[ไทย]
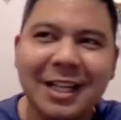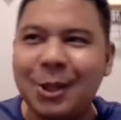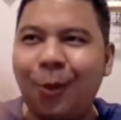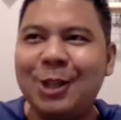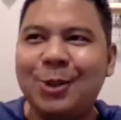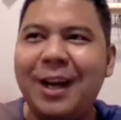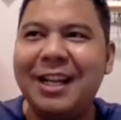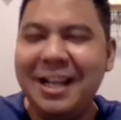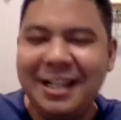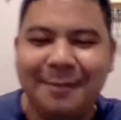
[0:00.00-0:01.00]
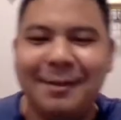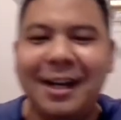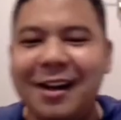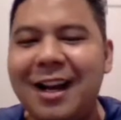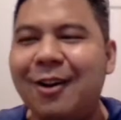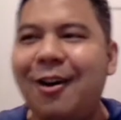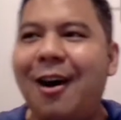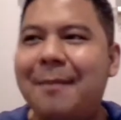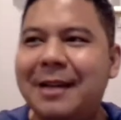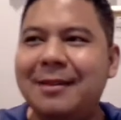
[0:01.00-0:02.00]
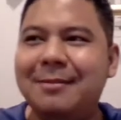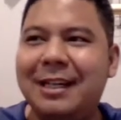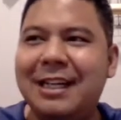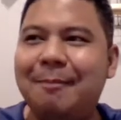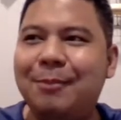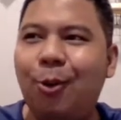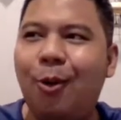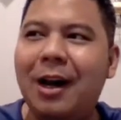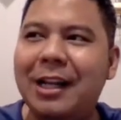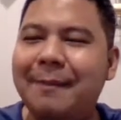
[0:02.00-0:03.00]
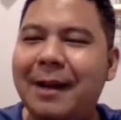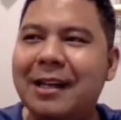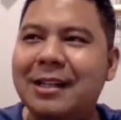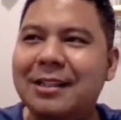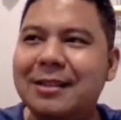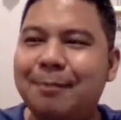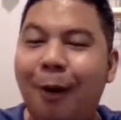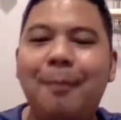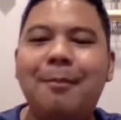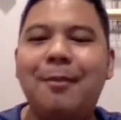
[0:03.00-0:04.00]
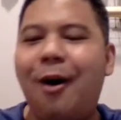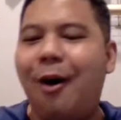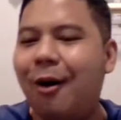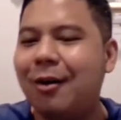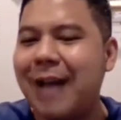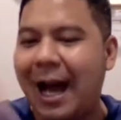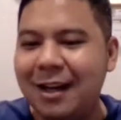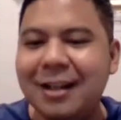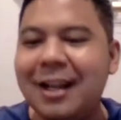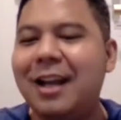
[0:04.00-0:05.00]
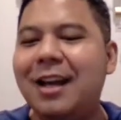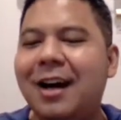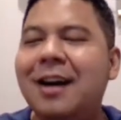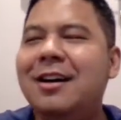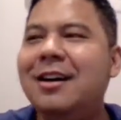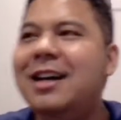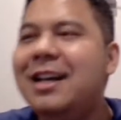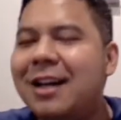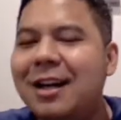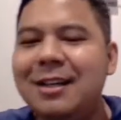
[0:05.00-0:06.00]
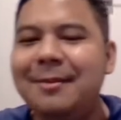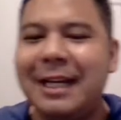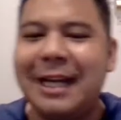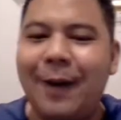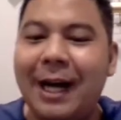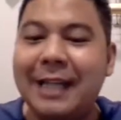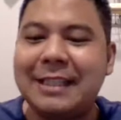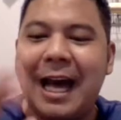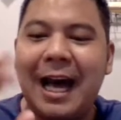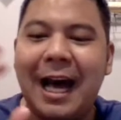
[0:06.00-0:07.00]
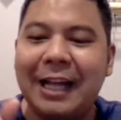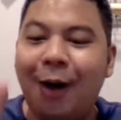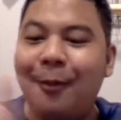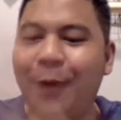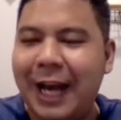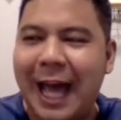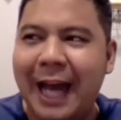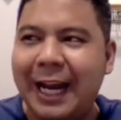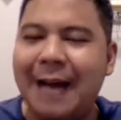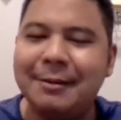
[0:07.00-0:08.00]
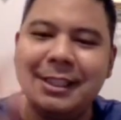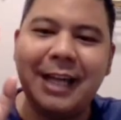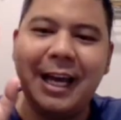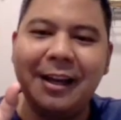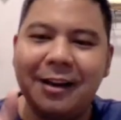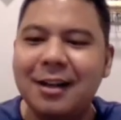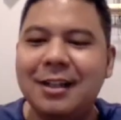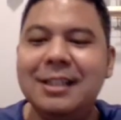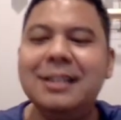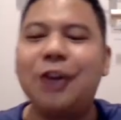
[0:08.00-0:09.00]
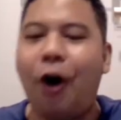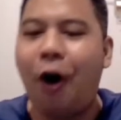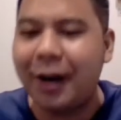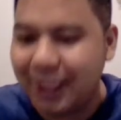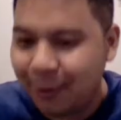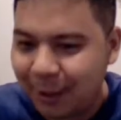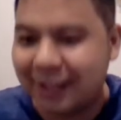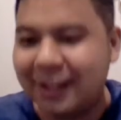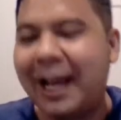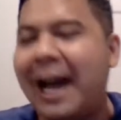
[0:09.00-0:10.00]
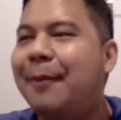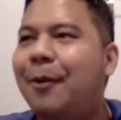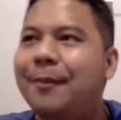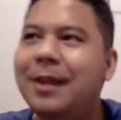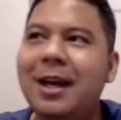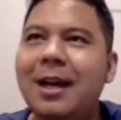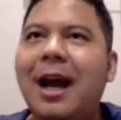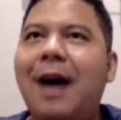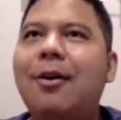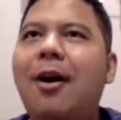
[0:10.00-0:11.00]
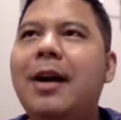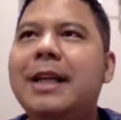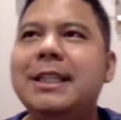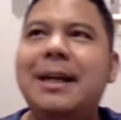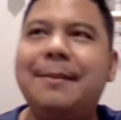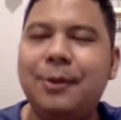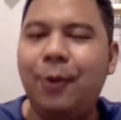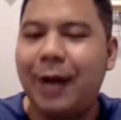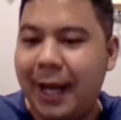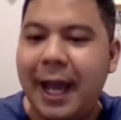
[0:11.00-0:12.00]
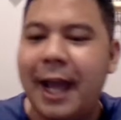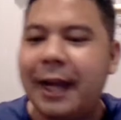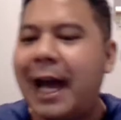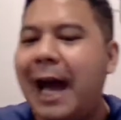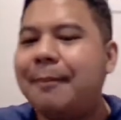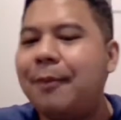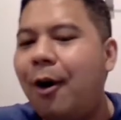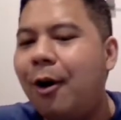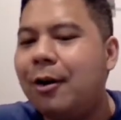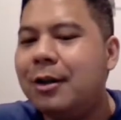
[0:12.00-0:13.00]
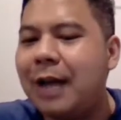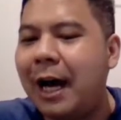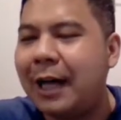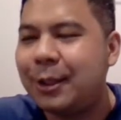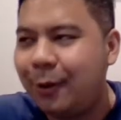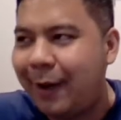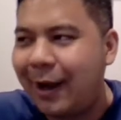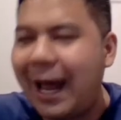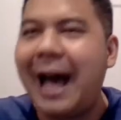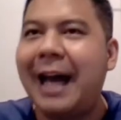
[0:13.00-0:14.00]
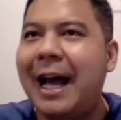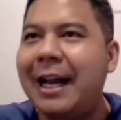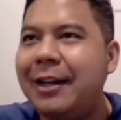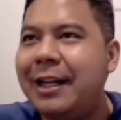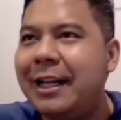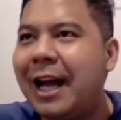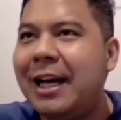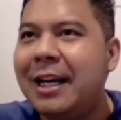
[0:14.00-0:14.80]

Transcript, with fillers: ตัวช่วยดำเนินเรื่องแล้วก็เป็นเหมือนกับตัวที่เป็นปมของหนังเรื่องนี้เออก็คือเหมือนกับว่าตาทอมฮอลแลนด์นะครับชื่อในเรื่องคือทอดฮิวอิตนะครับผมเขาก็ได้เจอกับตัวนางเอกนะครับของอ่าตัวไวล่านะเลยทีนี้เนี่ย